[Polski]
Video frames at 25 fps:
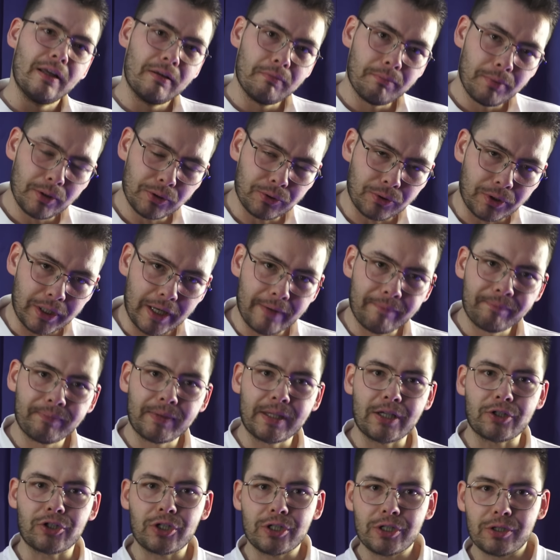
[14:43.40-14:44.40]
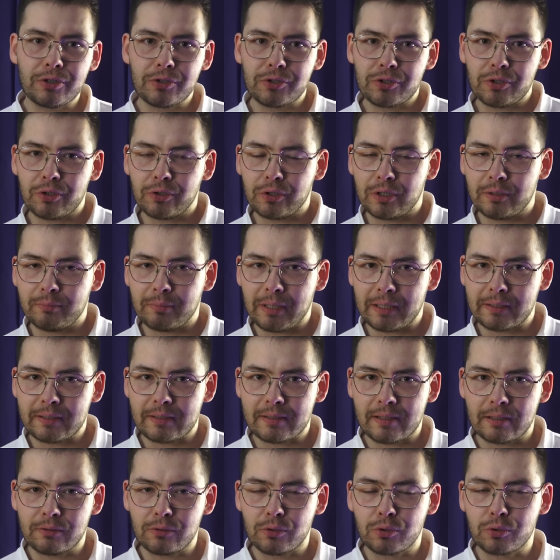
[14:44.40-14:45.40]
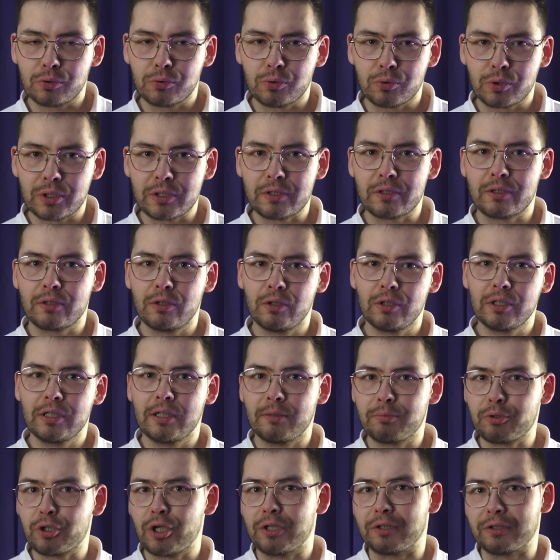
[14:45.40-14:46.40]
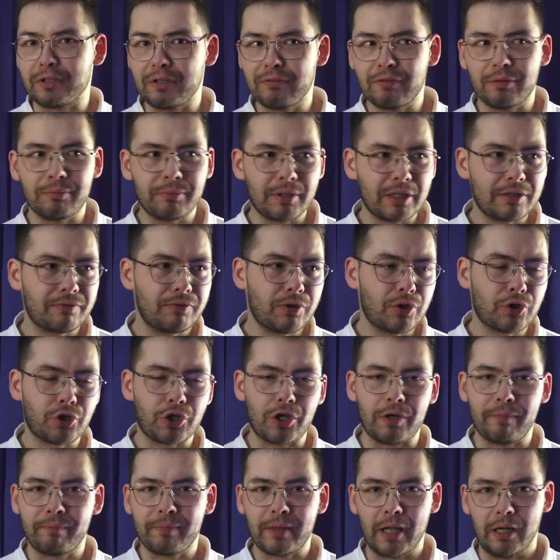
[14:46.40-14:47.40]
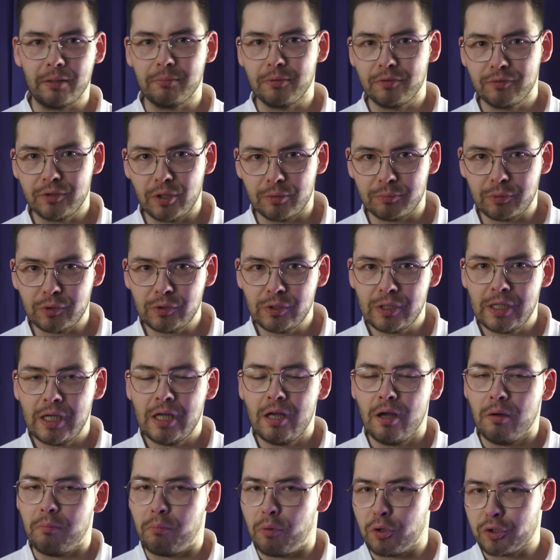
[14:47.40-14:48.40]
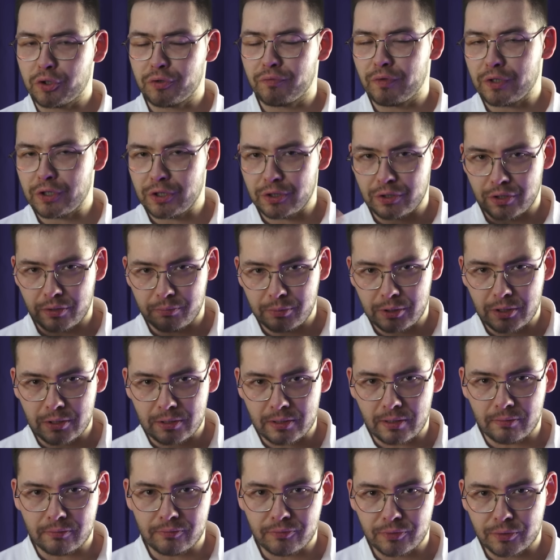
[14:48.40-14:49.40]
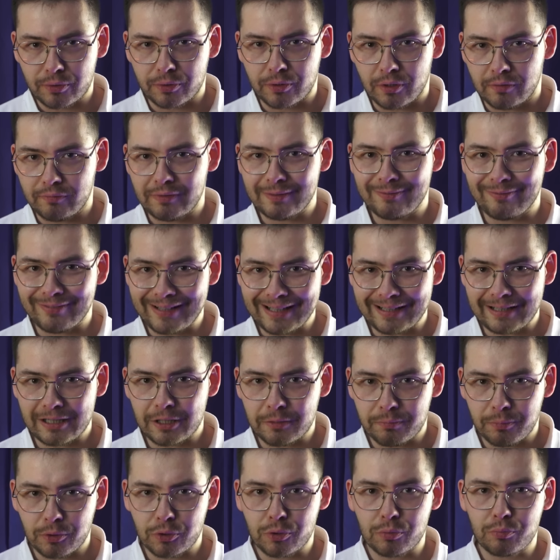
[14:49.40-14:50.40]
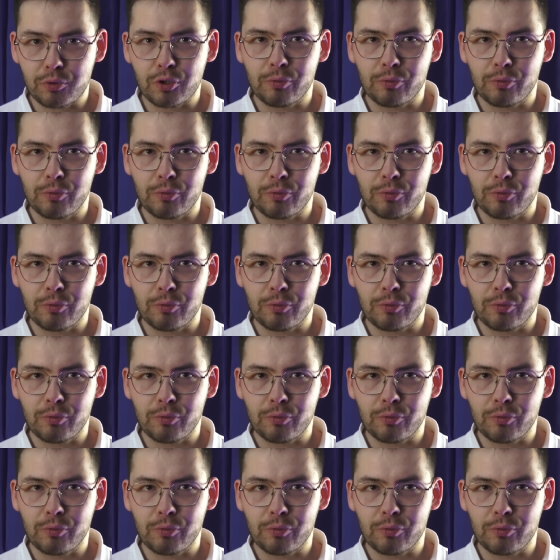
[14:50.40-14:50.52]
Po drugie, jeżeli chodzi o klimatyzator, który stoi na przykład, nie wiem, na dworze albo w domu, możesz właśnie zrobić system dwururowy w taki sposób,